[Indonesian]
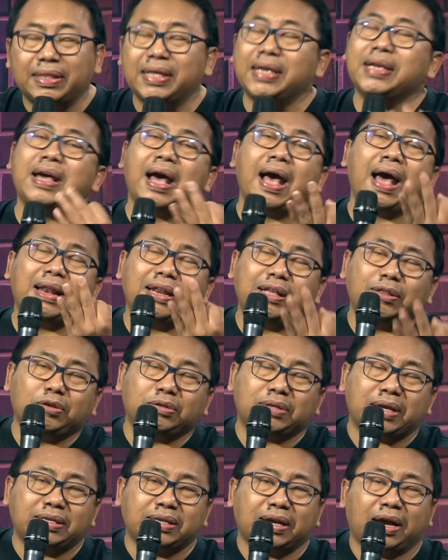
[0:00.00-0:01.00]
Tiga hal itu
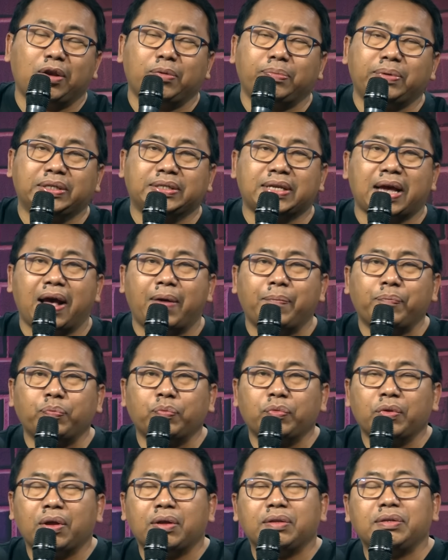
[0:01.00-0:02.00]
saja kalau bisa
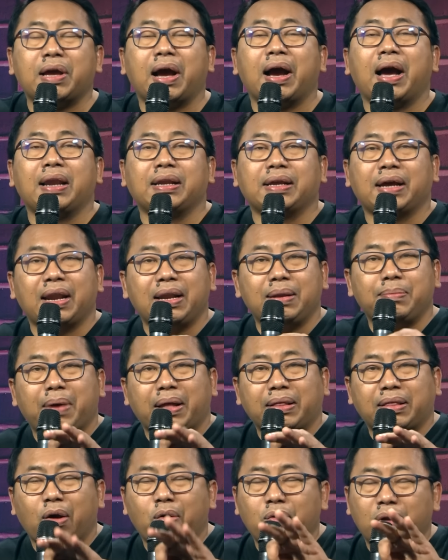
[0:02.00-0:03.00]
jangankan lima
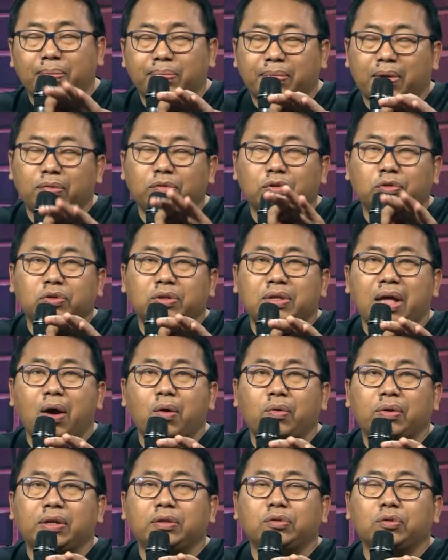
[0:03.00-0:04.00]
tahun, enam tahun, tujuh
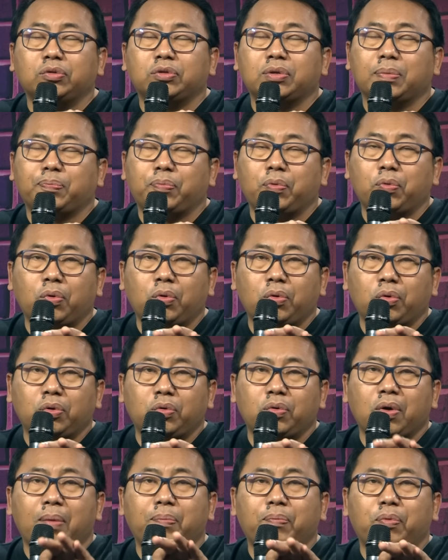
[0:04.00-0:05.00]
tahun, itu sepuluh
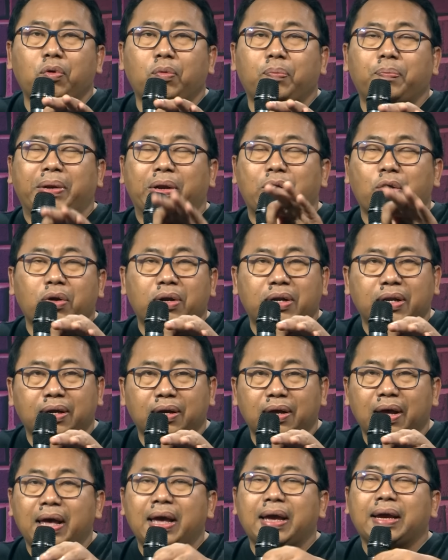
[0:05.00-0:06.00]
dua puluh
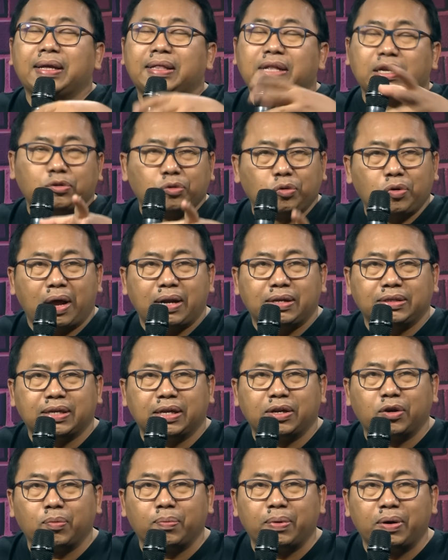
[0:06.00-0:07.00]
periode kita suruh Anies
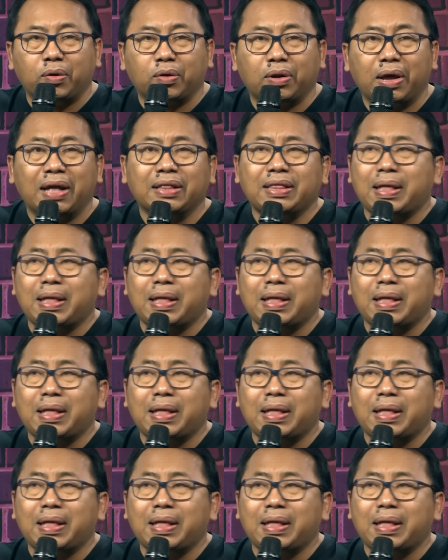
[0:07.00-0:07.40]
jadi gubernur.